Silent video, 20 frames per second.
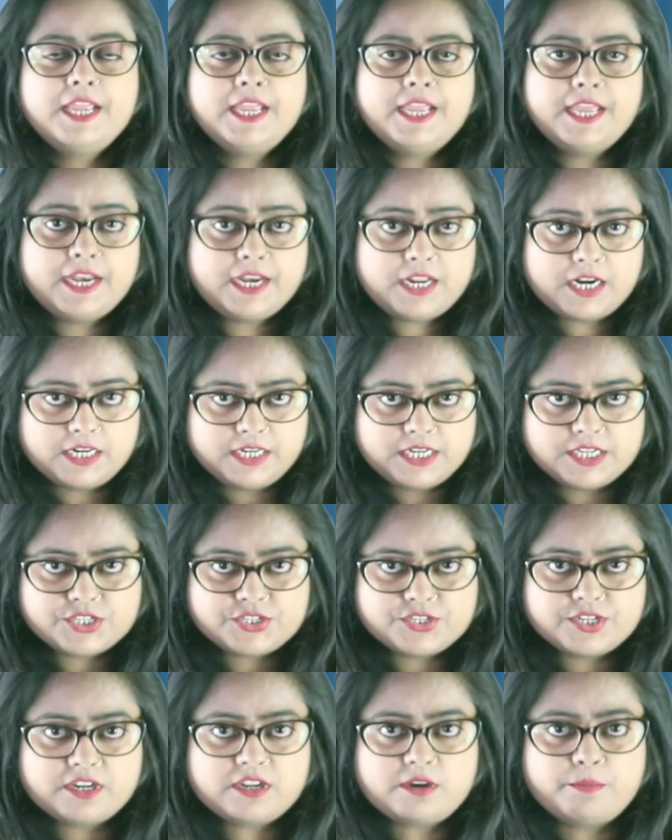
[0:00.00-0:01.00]
एयर
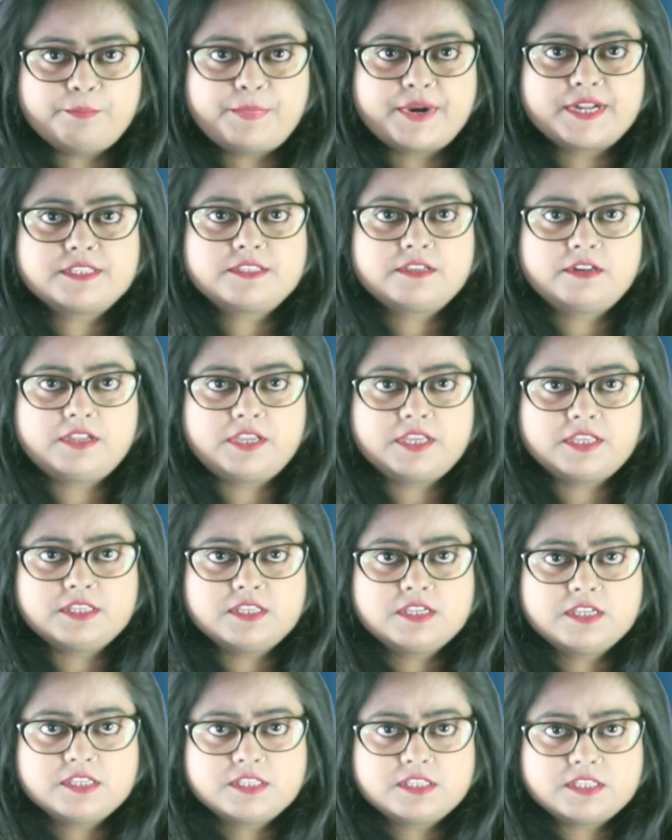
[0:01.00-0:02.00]
कंडीशनर कंप्रेसर के
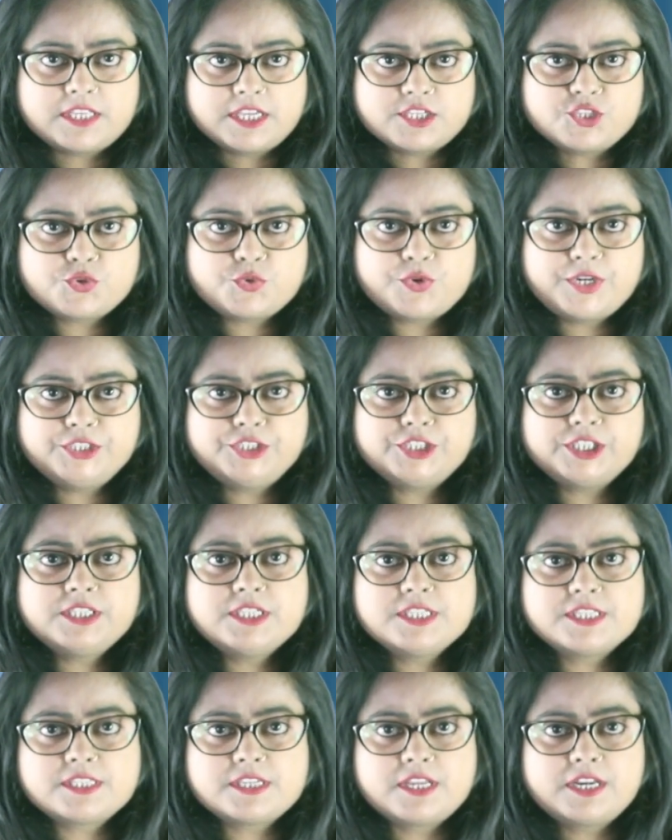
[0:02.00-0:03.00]

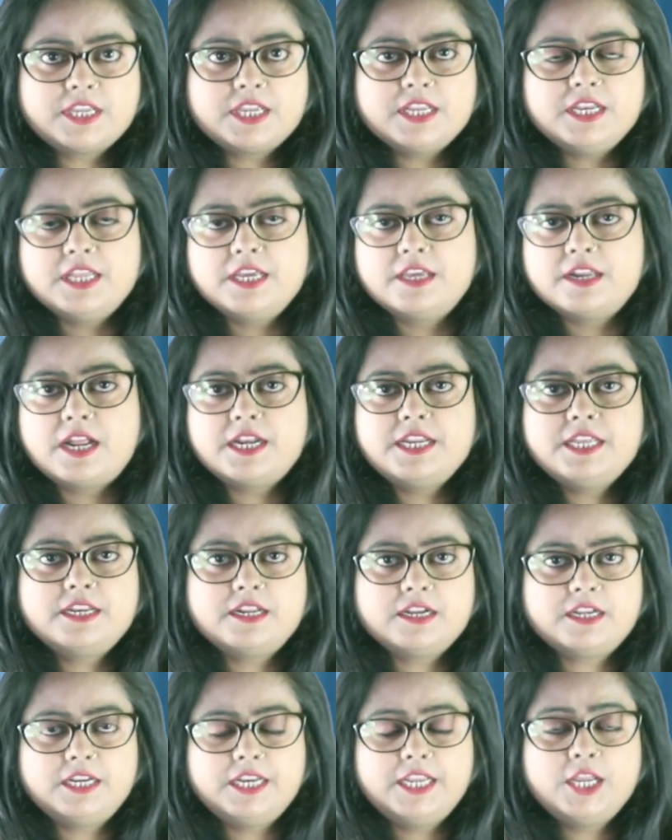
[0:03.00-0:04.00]
सेचुरेशन स्तर की निगरानी
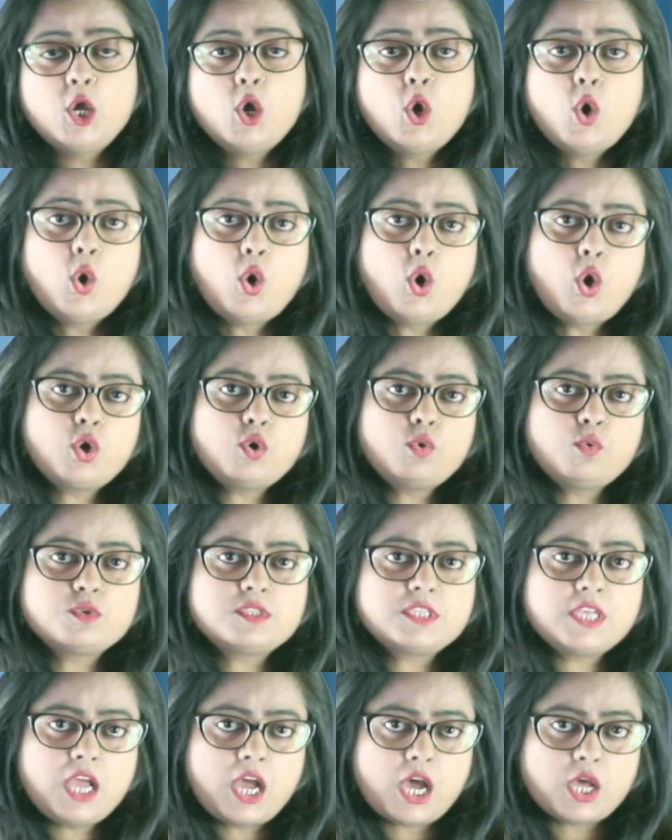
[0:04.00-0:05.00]
रखने और
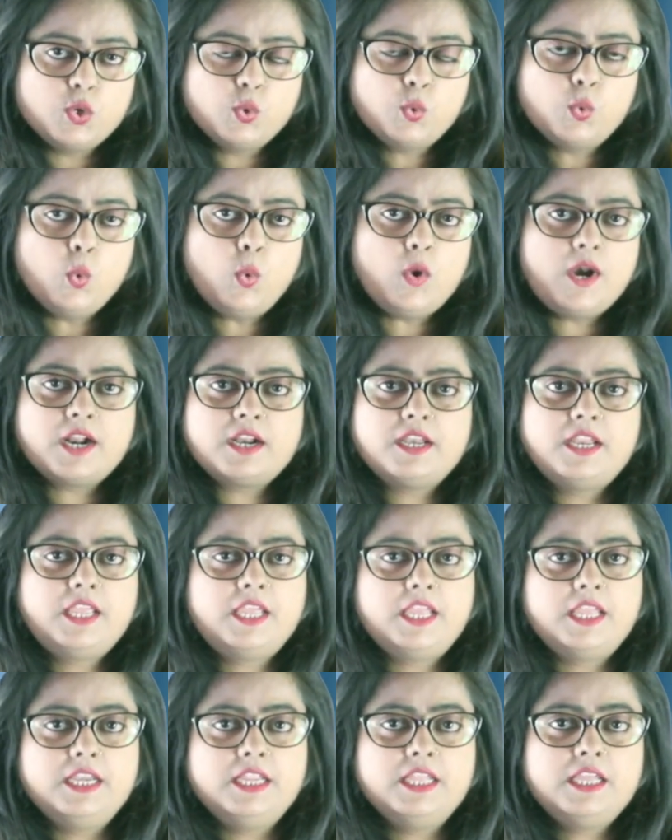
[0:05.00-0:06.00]
उसे अनुकूल रखने
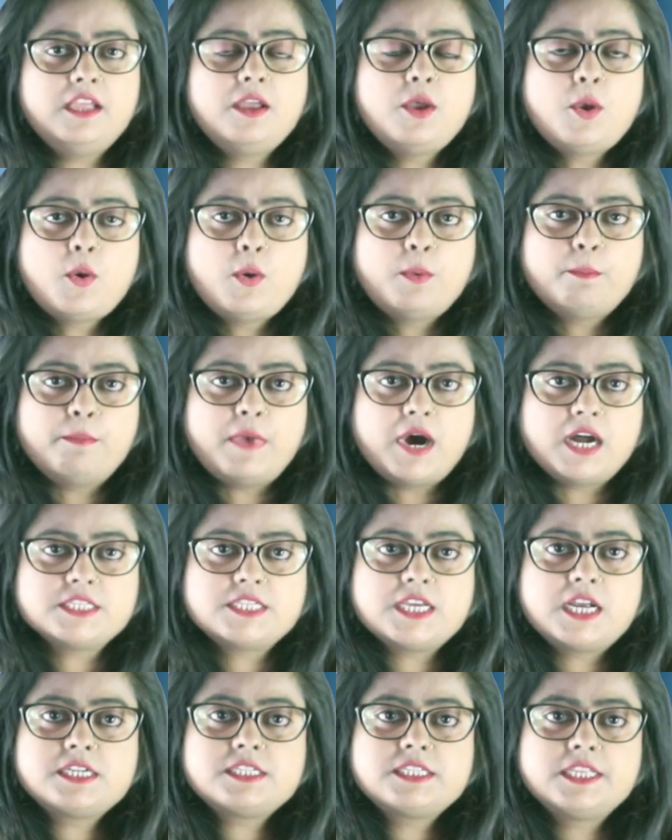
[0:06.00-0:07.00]
के लिए
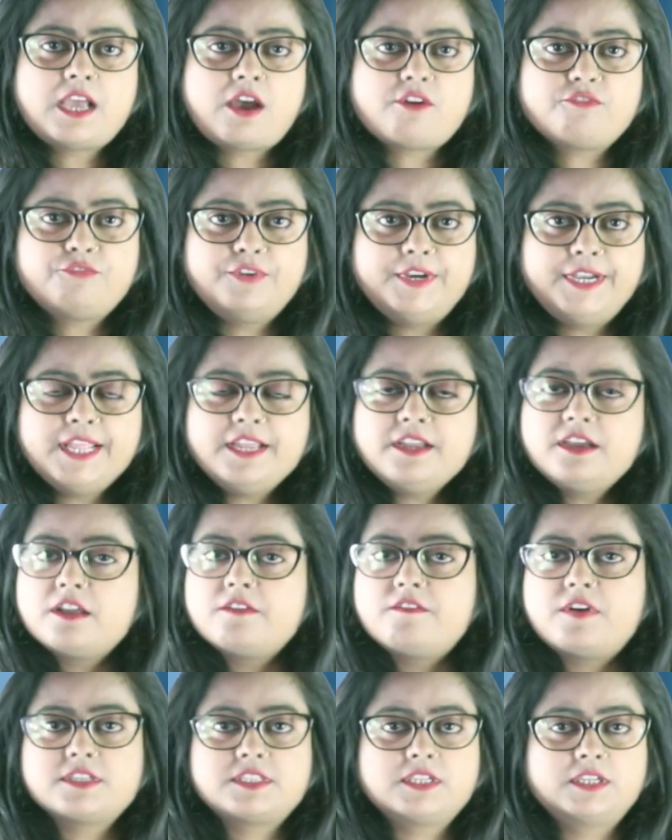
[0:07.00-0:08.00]
बाजार से आप फिटिंग
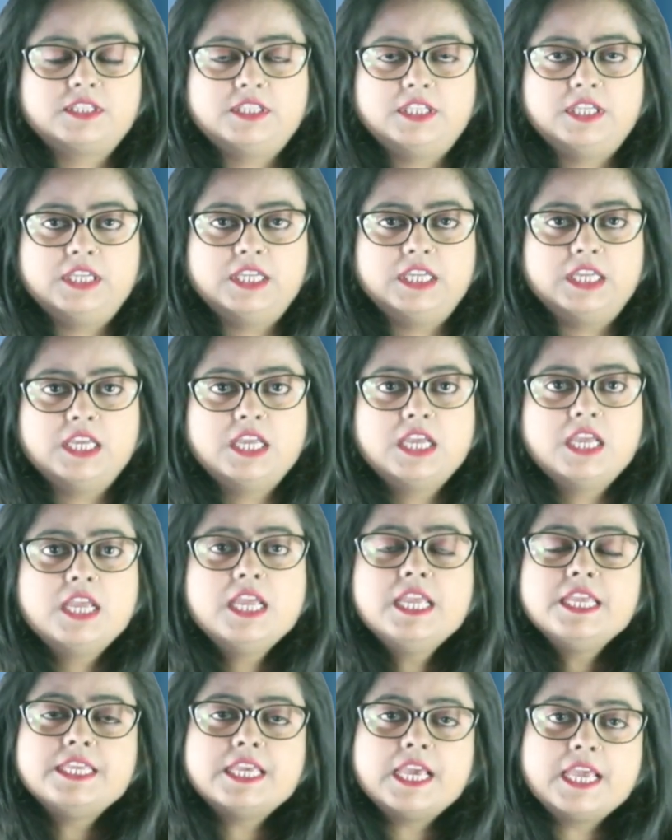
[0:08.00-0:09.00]
करवा सकते हैं
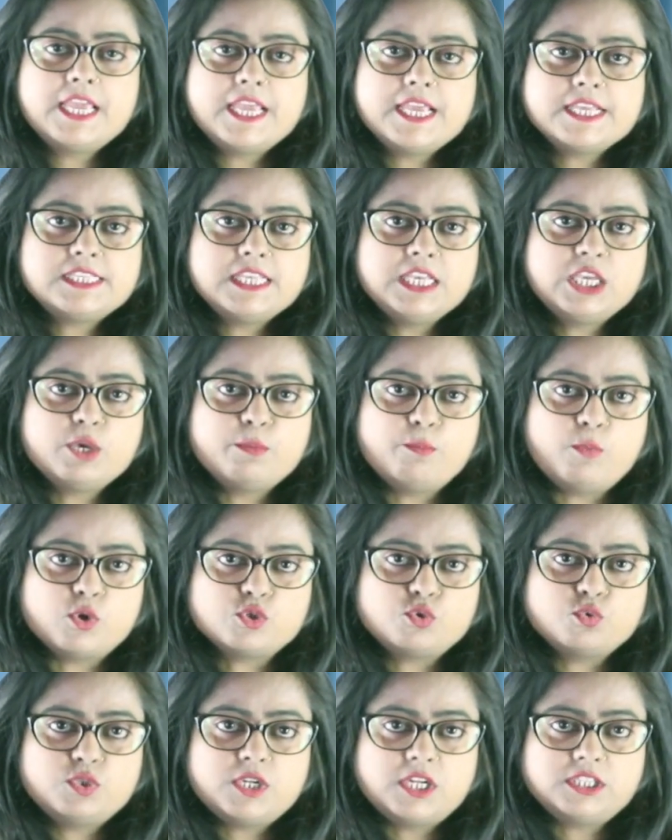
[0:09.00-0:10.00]
यह एसी के
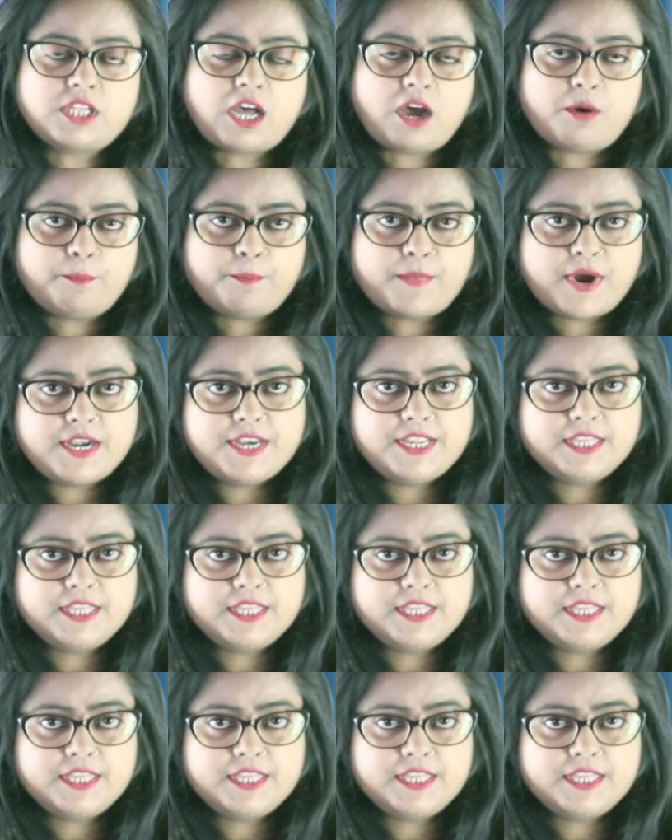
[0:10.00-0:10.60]
मौजूदा तापमान